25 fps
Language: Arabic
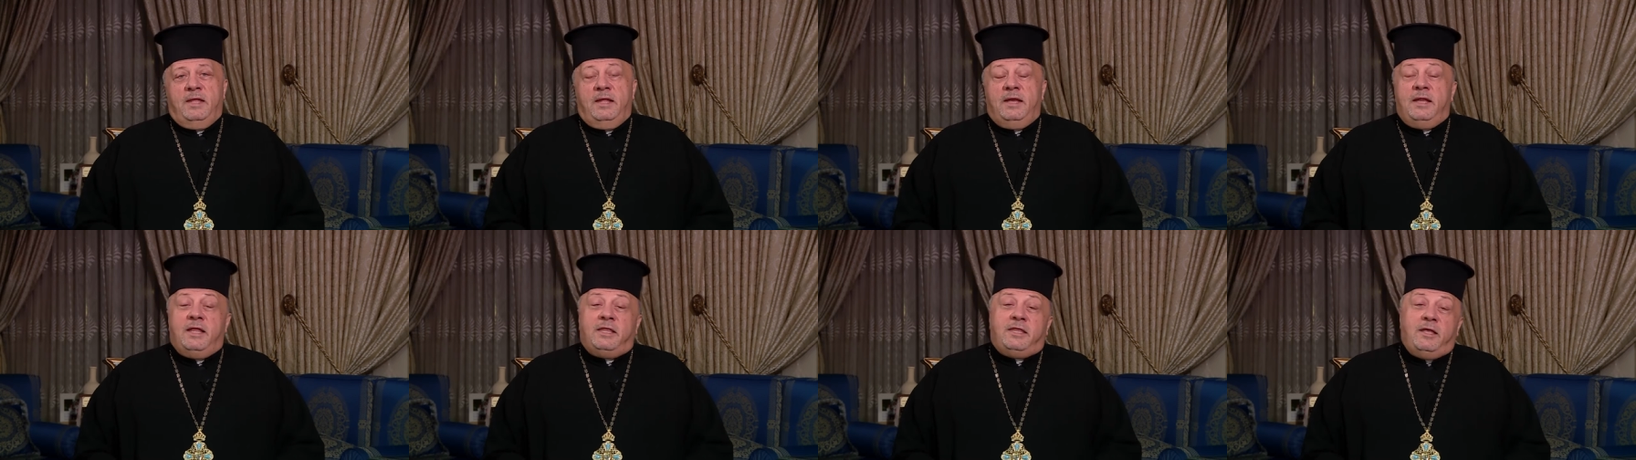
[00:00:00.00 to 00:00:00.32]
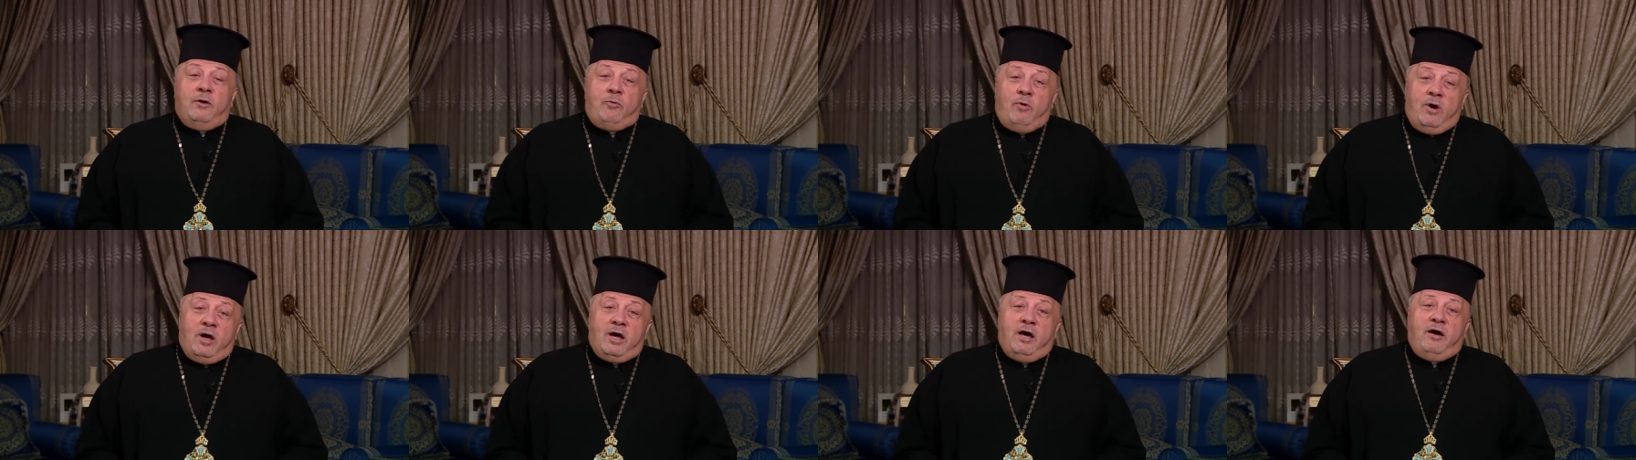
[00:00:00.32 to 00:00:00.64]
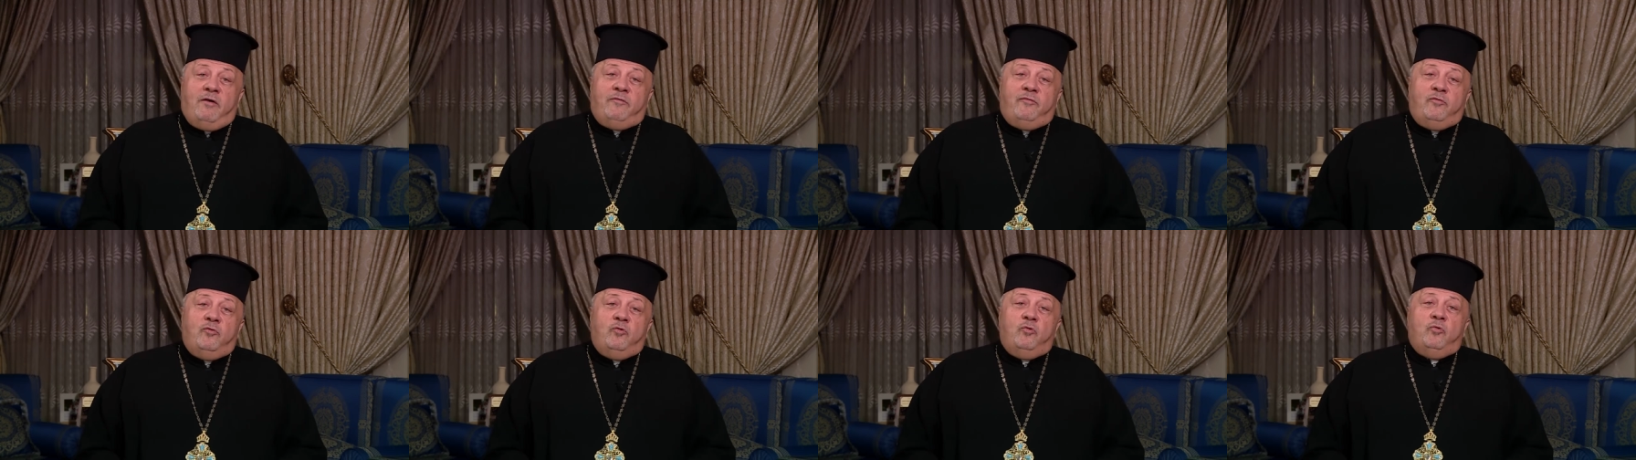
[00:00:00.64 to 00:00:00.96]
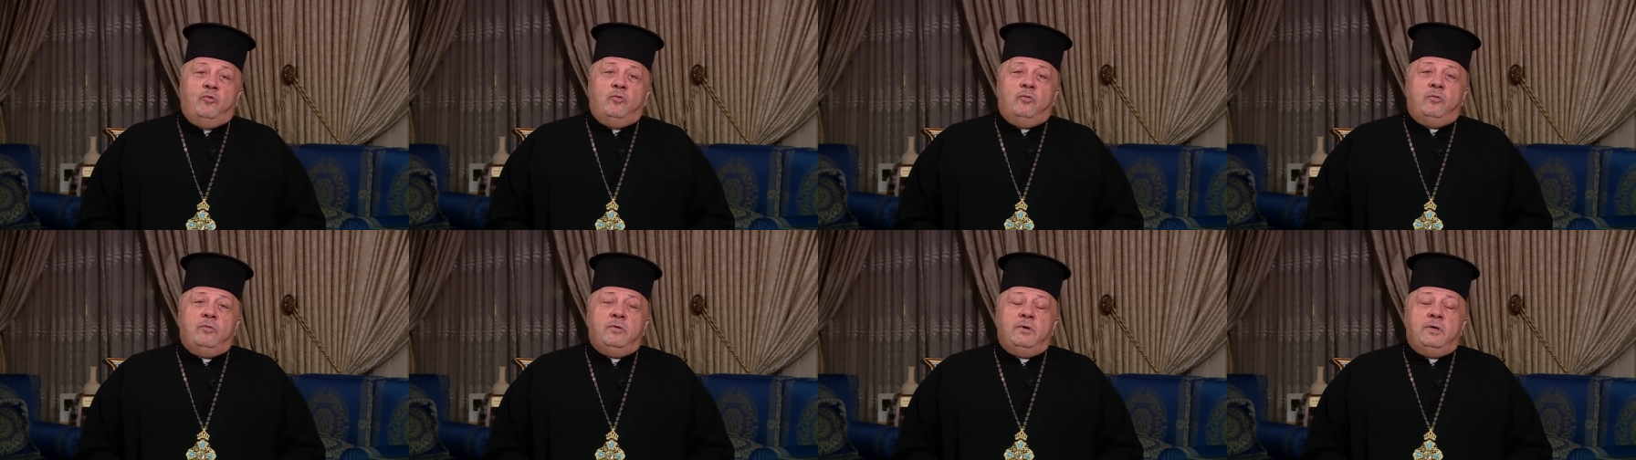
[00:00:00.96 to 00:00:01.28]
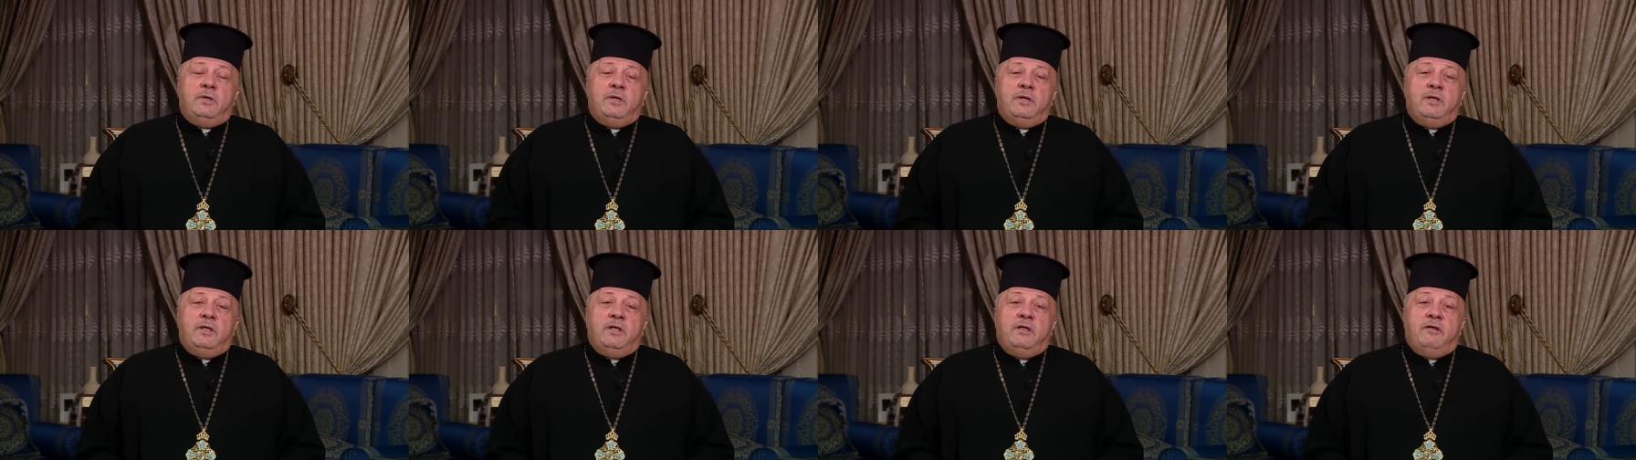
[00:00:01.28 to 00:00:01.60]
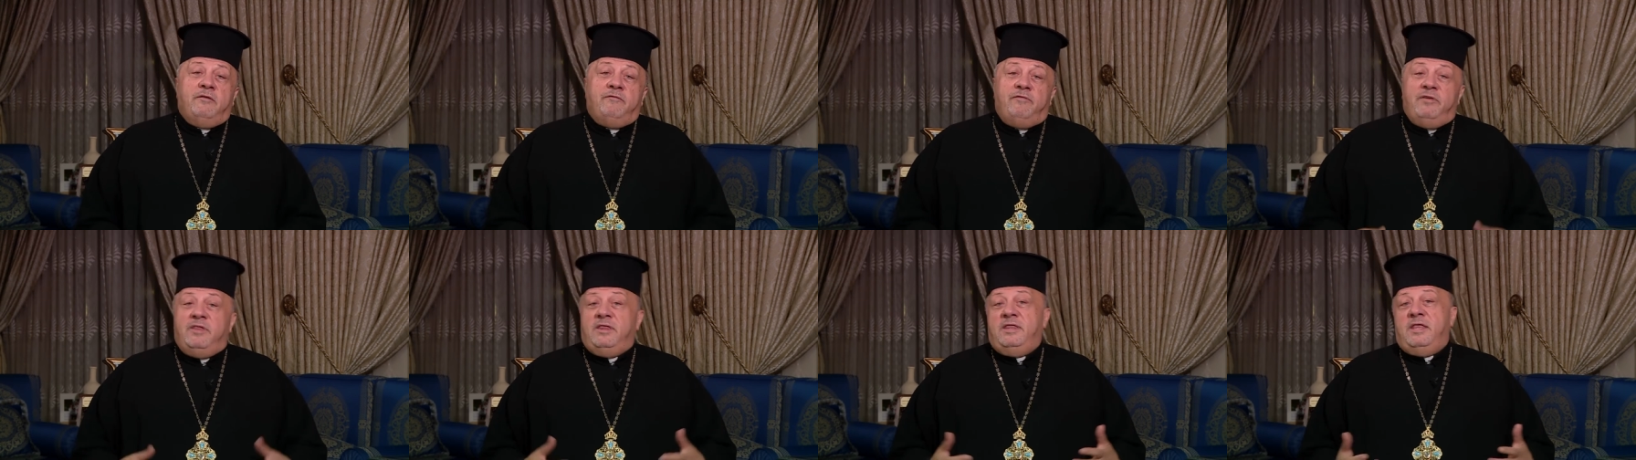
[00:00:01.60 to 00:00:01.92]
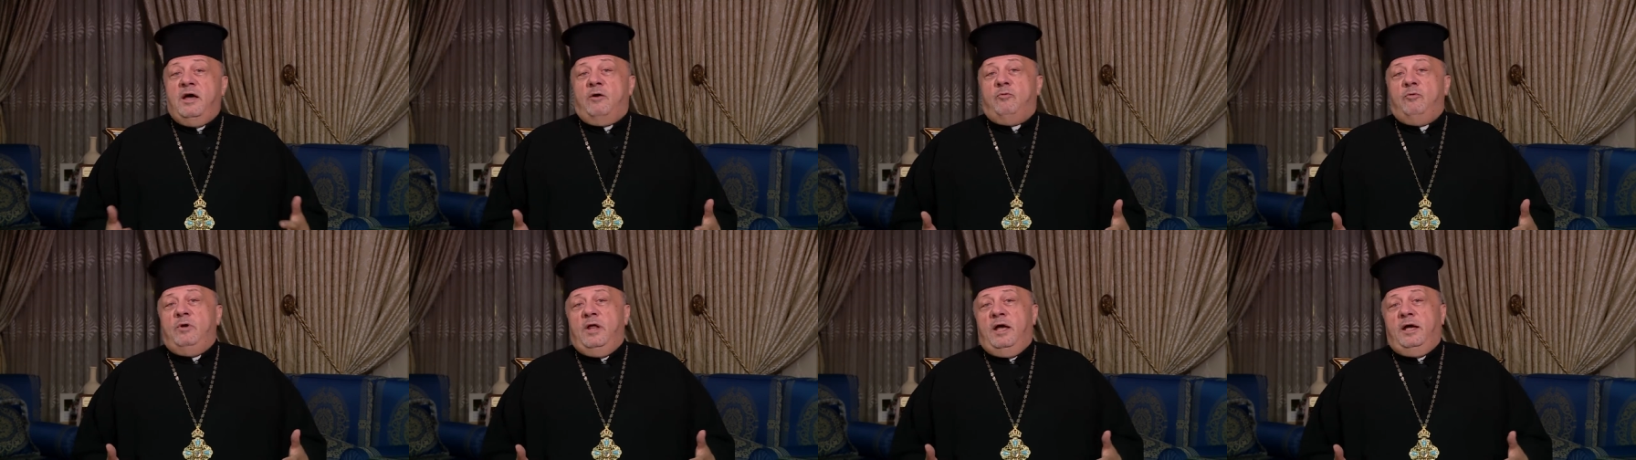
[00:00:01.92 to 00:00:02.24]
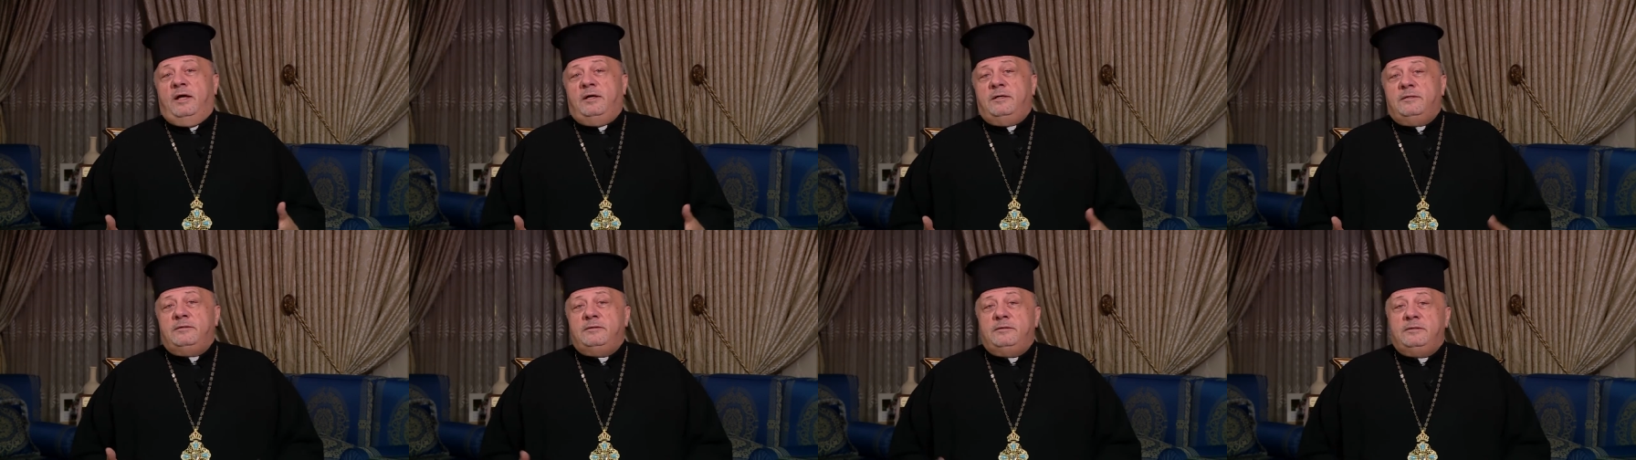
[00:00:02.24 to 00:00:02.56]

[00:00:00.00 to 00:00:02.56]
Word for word: نتوقف في الدوله